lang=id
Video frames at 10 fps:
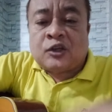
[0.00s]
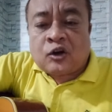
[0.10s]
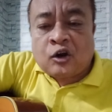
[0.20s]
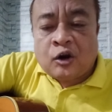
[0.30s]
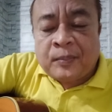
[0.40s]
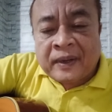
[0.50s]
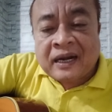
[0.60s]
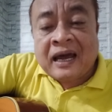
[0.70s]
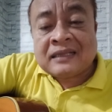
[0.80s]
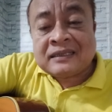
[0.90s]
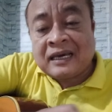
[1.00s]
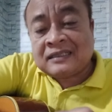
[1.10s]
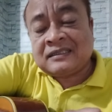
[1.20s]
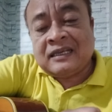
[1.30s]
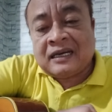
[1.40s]
tokoh
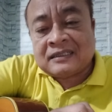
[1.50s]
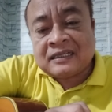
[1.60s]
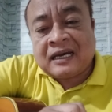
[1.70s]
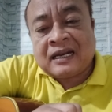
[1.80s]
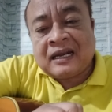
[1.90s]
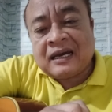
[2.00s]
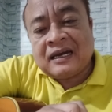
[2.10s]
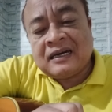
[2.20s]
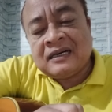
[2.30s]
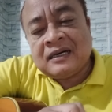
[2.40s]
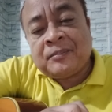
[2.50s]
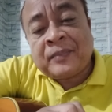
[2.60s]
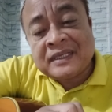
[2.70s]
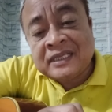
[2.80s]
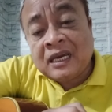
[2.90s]
perkantas yang sekarang uh,
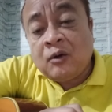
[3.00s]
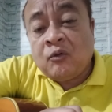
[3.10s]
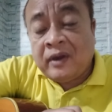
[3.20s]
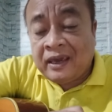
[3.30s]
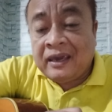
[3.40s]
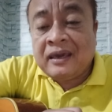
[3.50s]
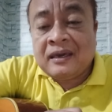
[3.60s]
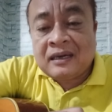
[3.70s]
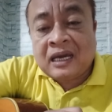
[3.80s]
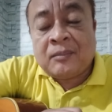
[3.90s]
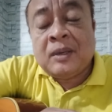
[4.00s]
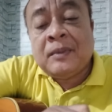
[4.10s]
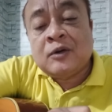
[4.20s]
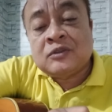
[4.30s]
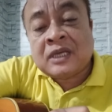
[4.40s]
passing away, kami
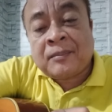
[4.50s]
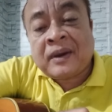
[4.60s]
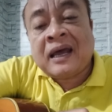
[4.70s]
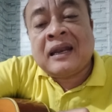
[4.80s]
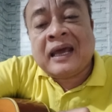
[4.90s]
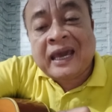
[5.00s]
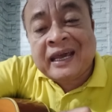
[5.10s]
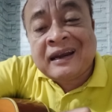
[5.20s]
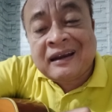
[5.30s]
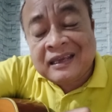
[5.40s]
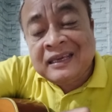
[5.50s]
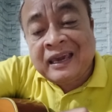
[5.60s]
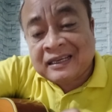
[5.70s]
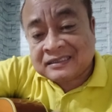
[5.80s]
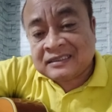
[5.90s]
mengucapkan
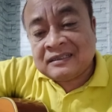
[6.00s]
RIS,